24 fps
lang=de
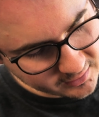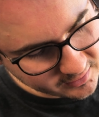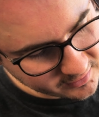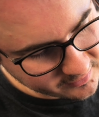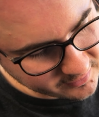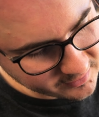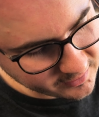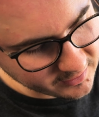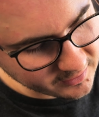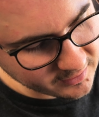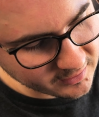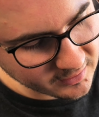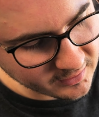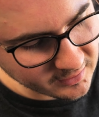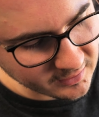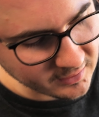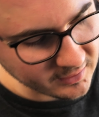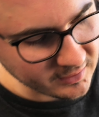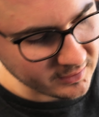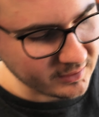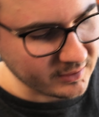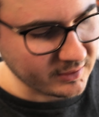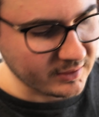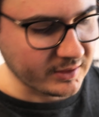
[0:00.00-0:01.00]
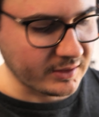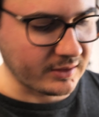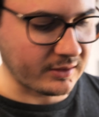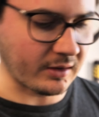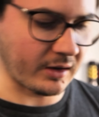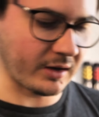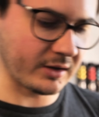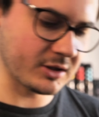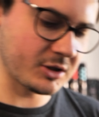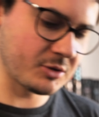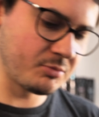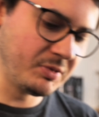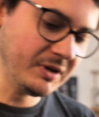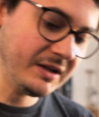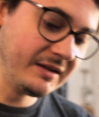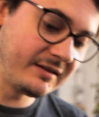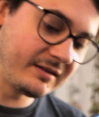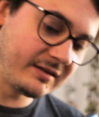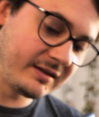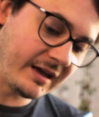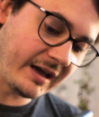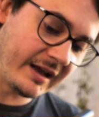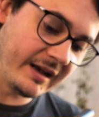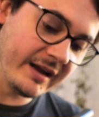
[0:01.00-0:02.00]
diese ja,
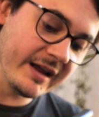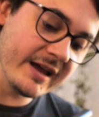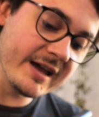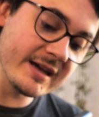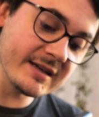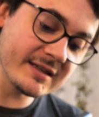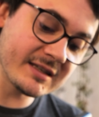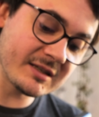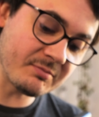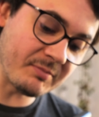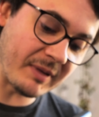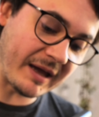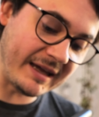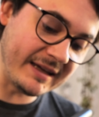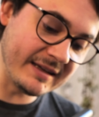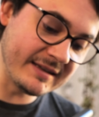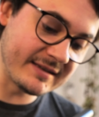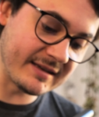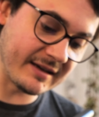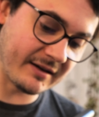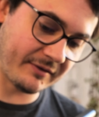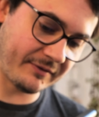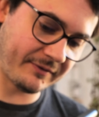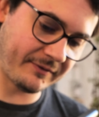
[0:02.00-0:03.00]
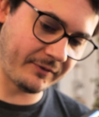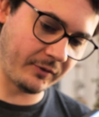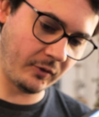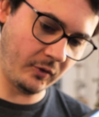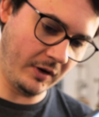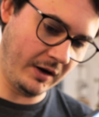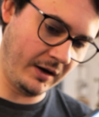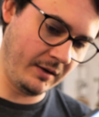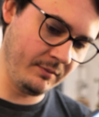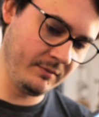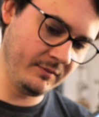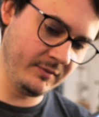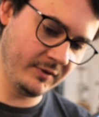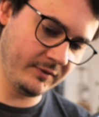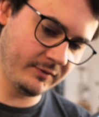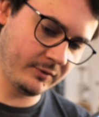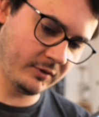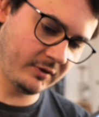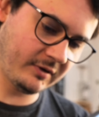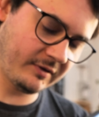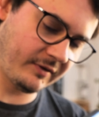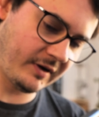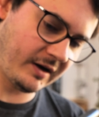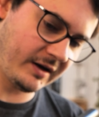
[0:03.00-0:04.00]
spezielle Spacer-Form,
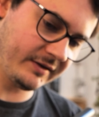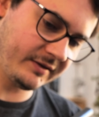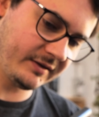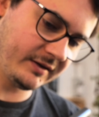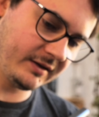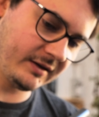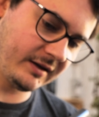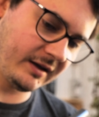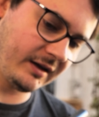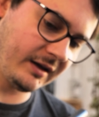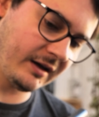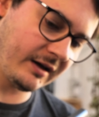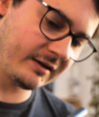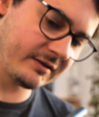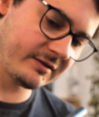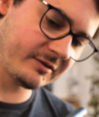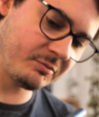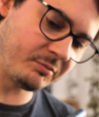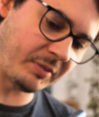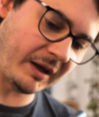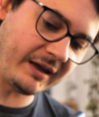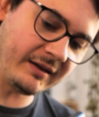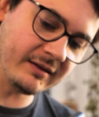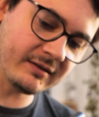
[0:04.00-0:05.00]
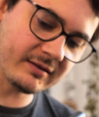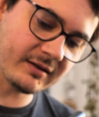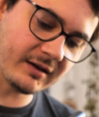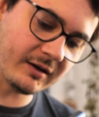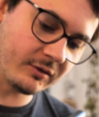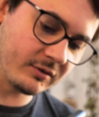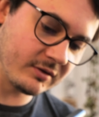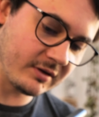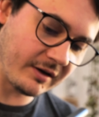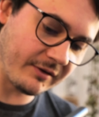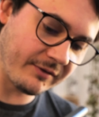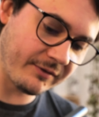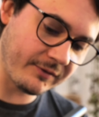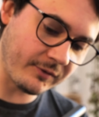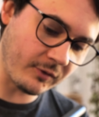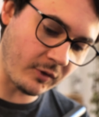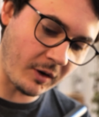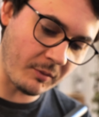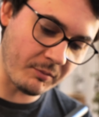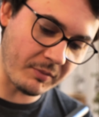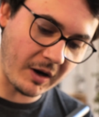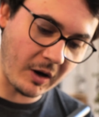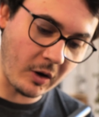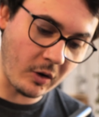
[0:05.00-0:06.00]
wo quasi der Spacer und der
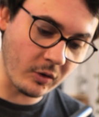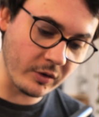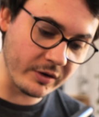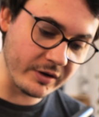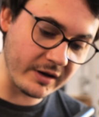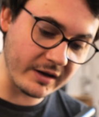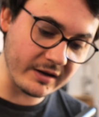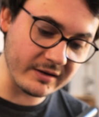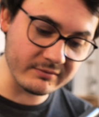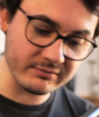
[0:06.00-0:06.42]
Vorbau äh,